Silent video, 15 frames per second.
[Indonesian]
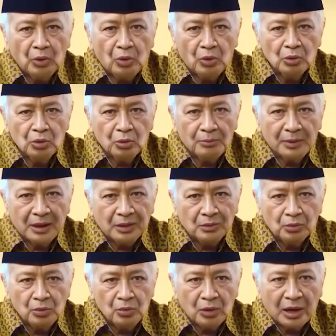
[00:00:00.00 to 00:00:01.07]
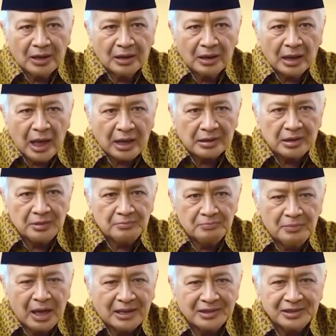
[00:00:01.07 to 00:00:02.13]
yang bisa melanjutkan
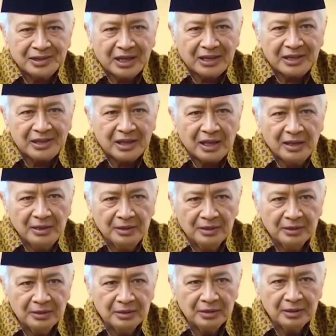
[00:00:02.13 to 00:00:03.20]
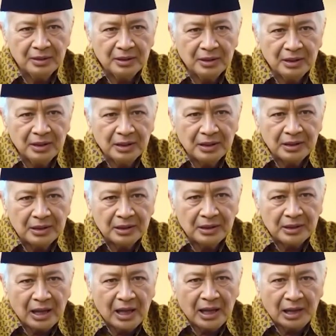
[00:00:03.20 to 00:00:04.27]
mimpi saya tentang
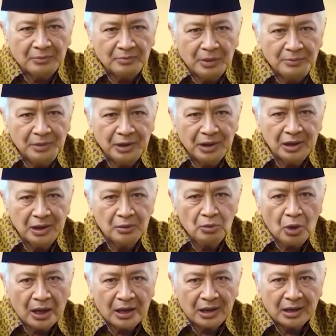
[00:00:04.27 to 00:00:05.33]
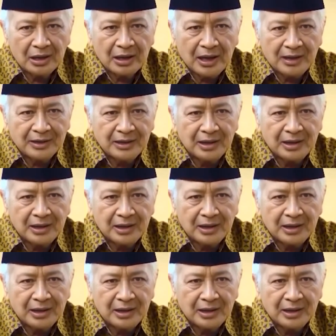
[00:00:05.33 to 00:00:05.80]
kemajuan Indonesia.